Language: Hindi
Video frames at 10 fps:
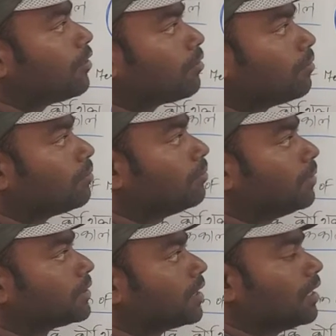और
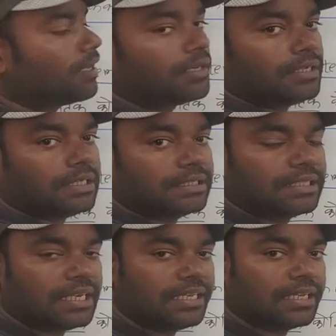बसा यानी
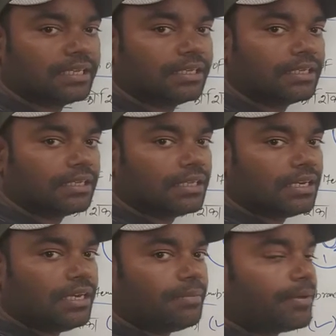तेलिए
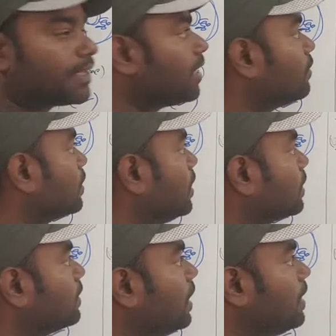लिपिड क्या होता है
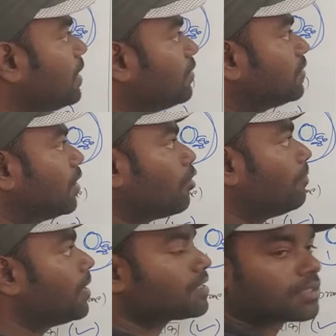एक तेलीय होता है और
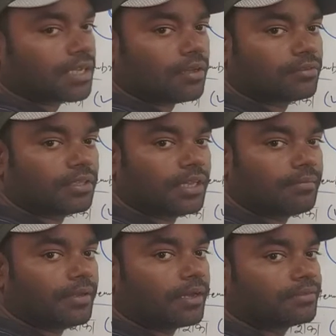फैट्स क्या होता है ये
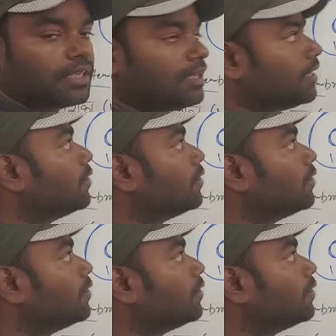भी एक तेलीय